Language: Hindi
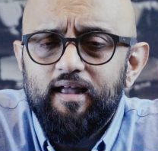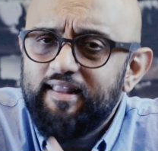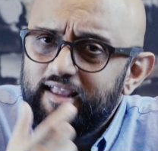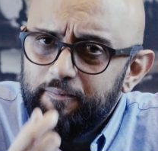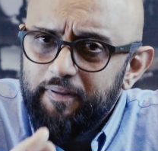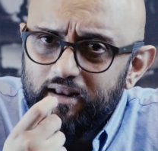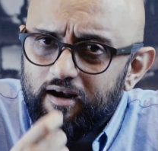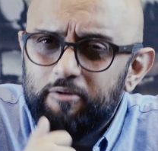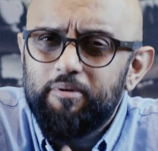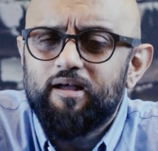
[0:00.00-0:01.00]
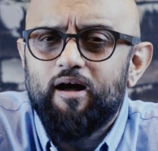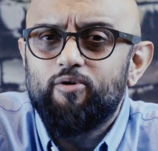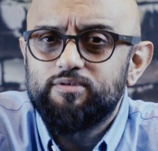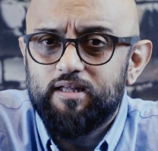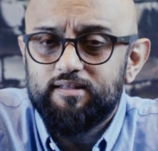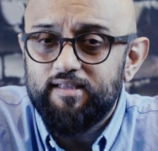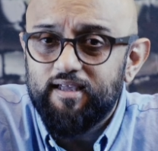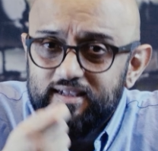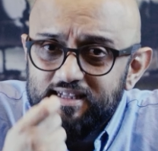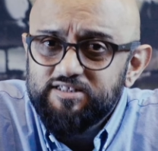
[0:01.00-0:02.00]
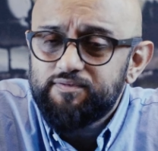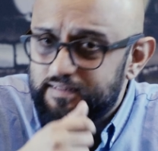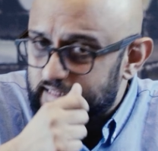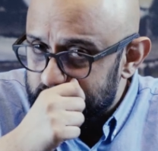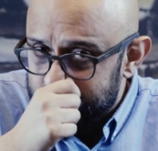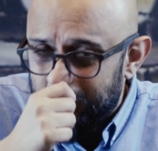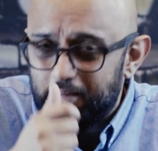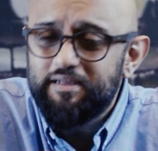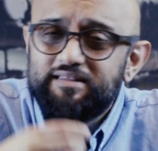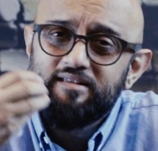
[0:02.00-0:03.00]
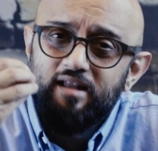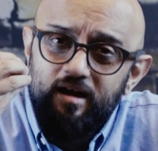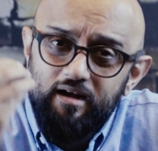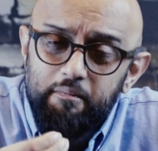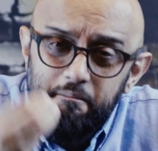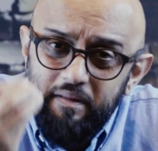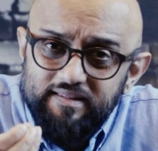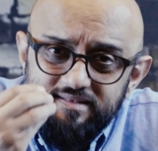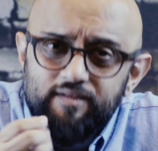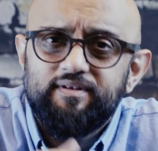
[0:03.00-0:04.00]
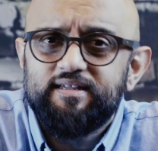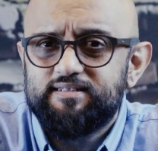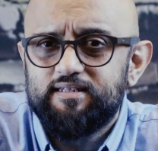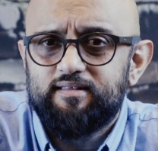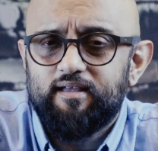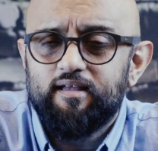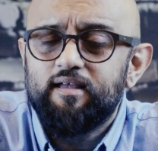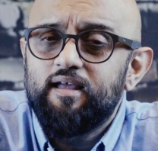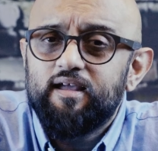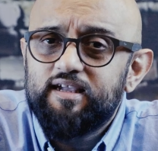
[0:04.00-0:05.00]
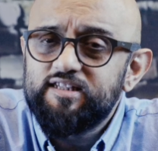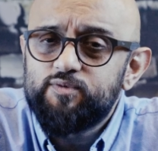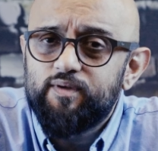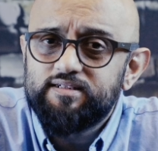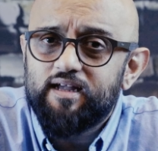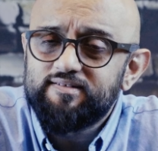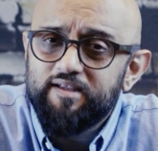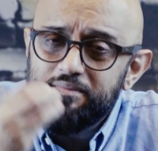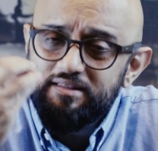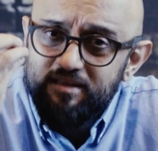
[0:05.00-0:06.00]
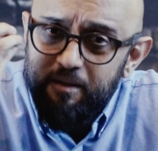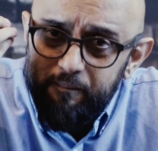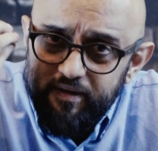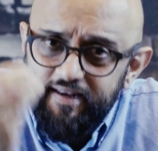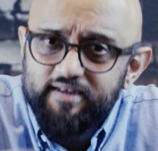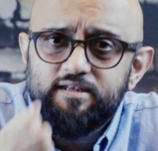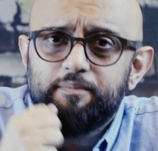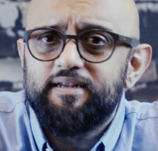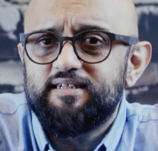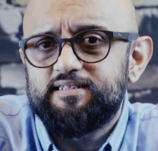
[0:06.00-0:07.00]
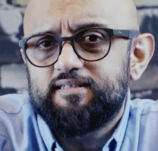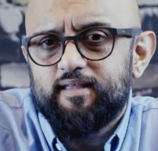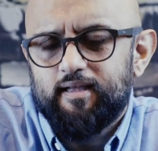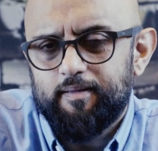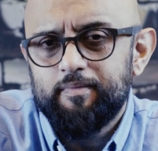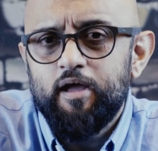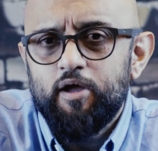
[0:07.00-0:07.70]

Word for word: लेकिन फिर गड़बड़ कहाँ हो जाती है किस वजह से हम इतना कंपल्सिवली जीते हैं किस वजह से हम इतना प्रडिक्टेबली जीते हैं